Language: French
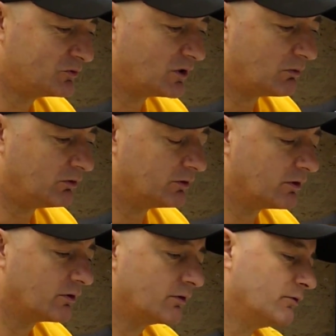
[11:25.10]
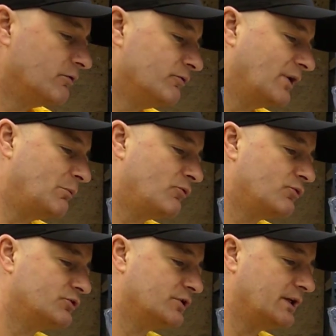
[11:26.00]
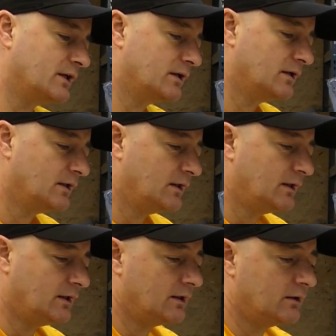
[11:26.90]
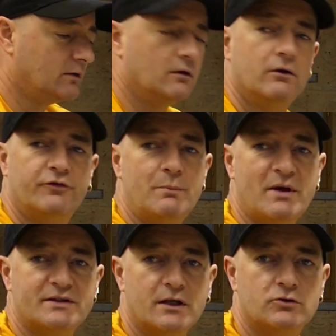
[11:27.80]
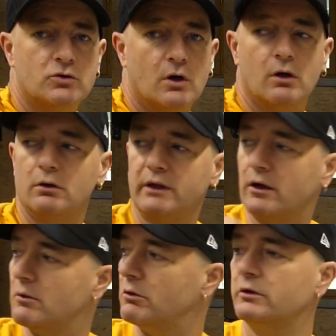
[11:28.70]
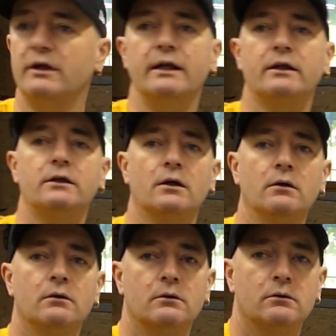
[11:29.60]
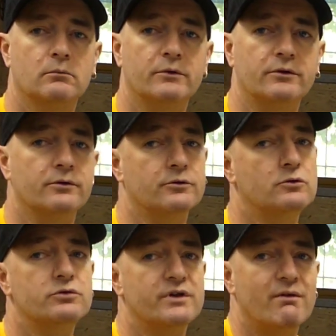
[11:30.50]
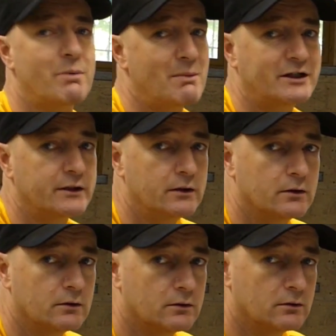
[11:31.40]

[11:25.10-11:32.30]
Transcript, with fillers: une commande euh, vraiment fonctionnelle. Euh, fais pas ça sur ta commande électrique, hein, parce que du coup ça va pas marcher.